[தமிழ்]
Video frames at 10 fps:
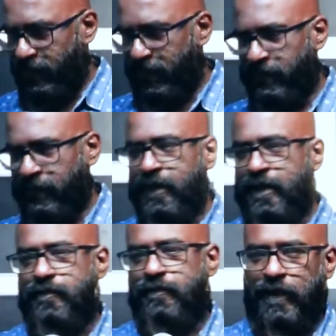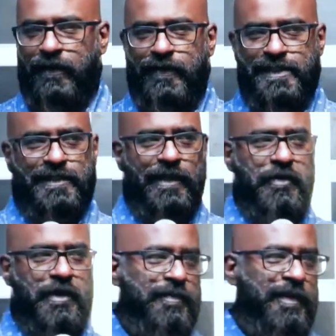பையன் மாறு அவங்க
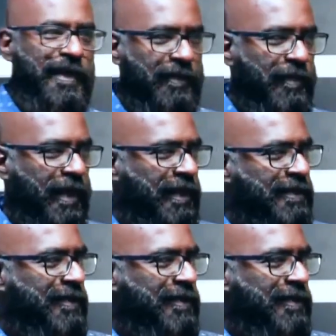உட்காந்து பண்ணிகிட்டு இருப்பானே அந்த